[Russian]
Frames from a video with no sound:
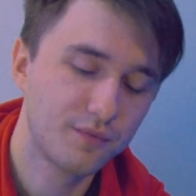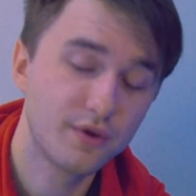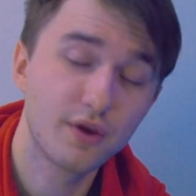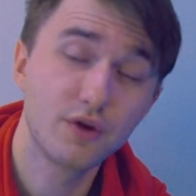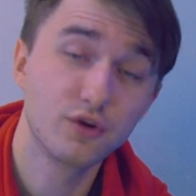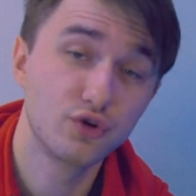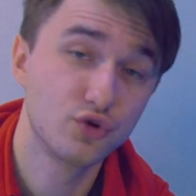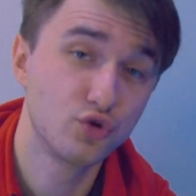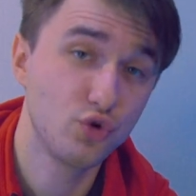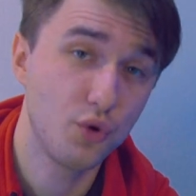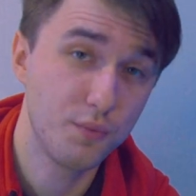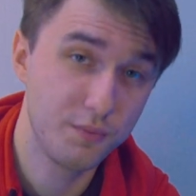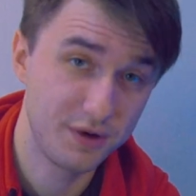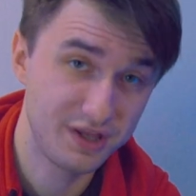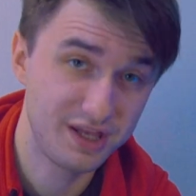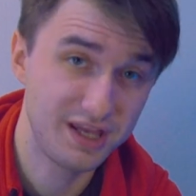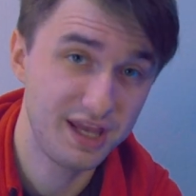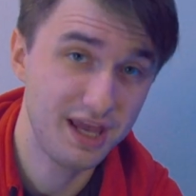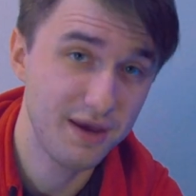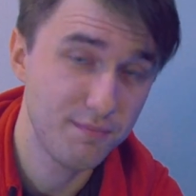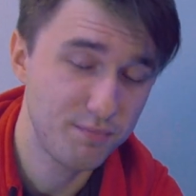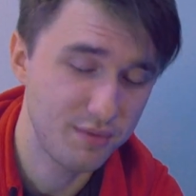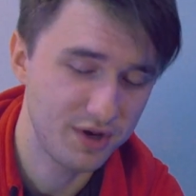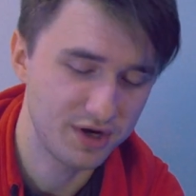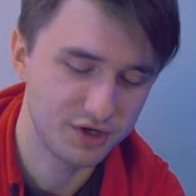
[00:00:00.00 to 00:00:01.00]
Чтобы
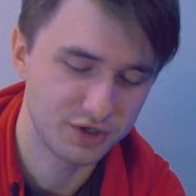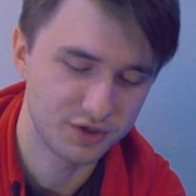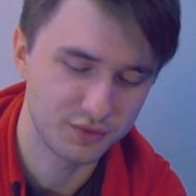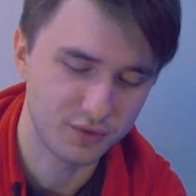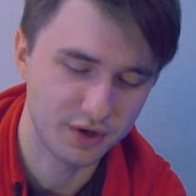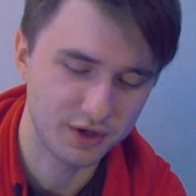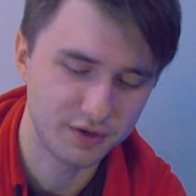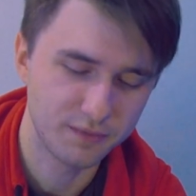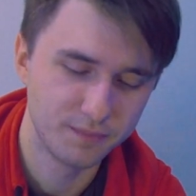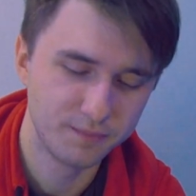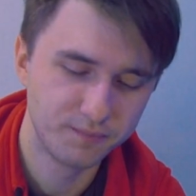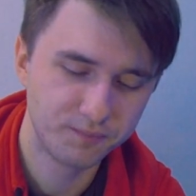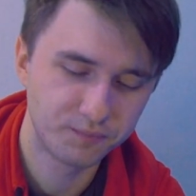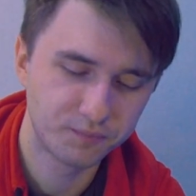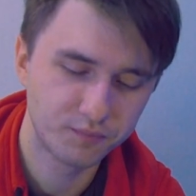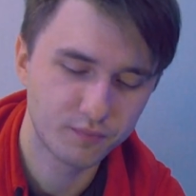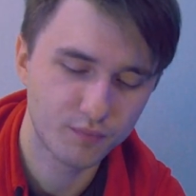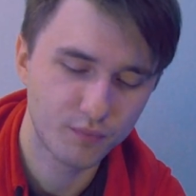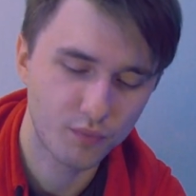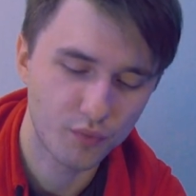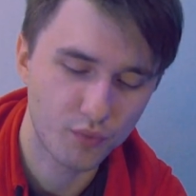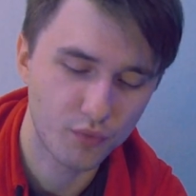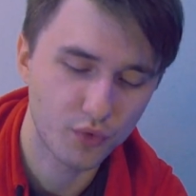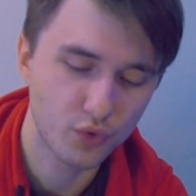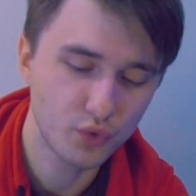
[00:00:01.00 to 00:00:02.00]
не переживать,
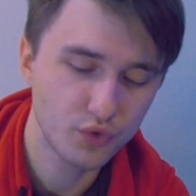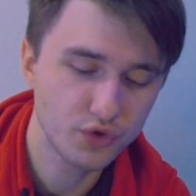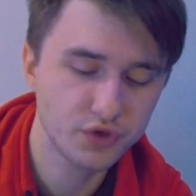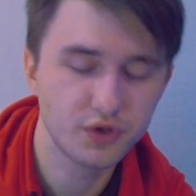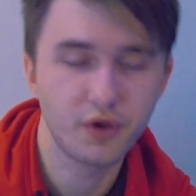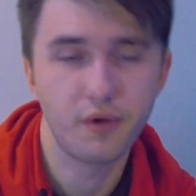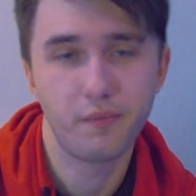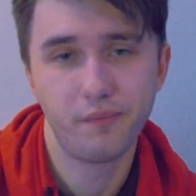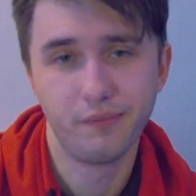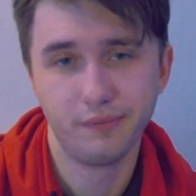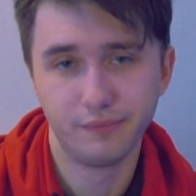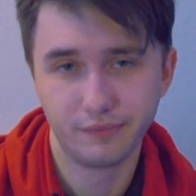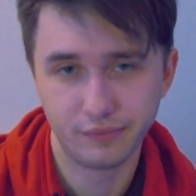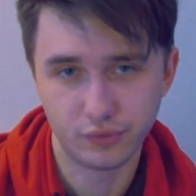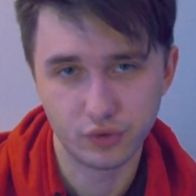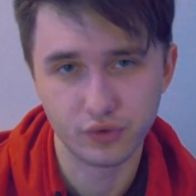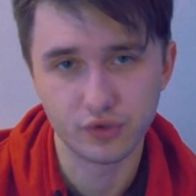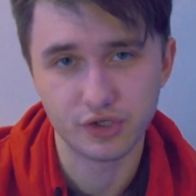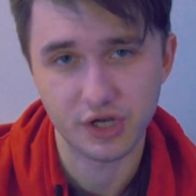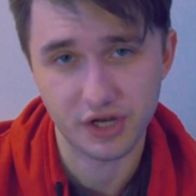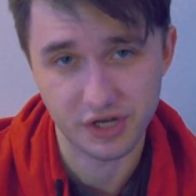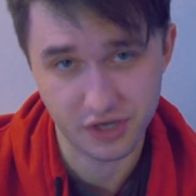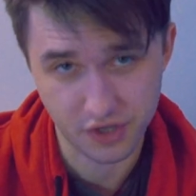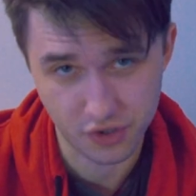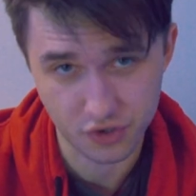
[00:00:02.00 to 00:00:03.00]
нужно
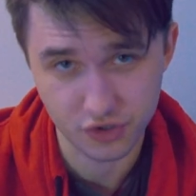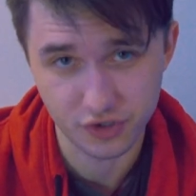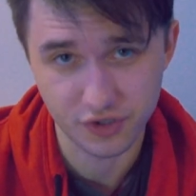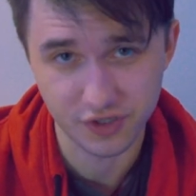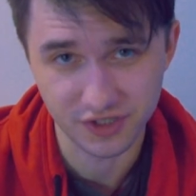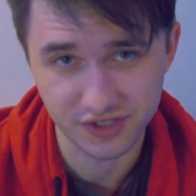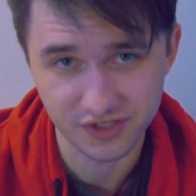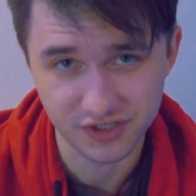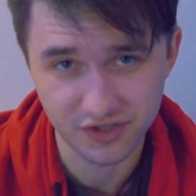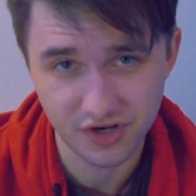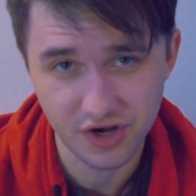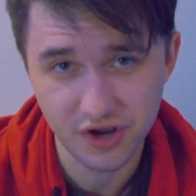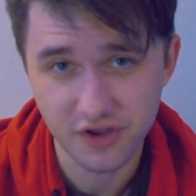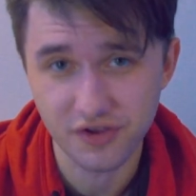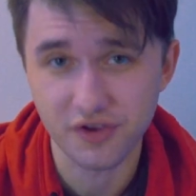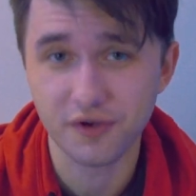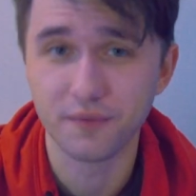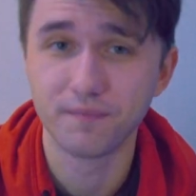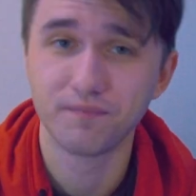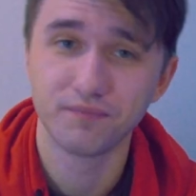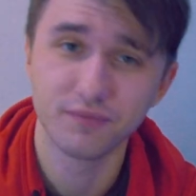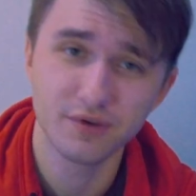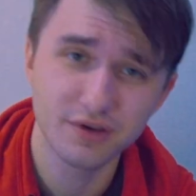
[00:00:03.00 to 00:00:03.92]
получать хорошее настроение,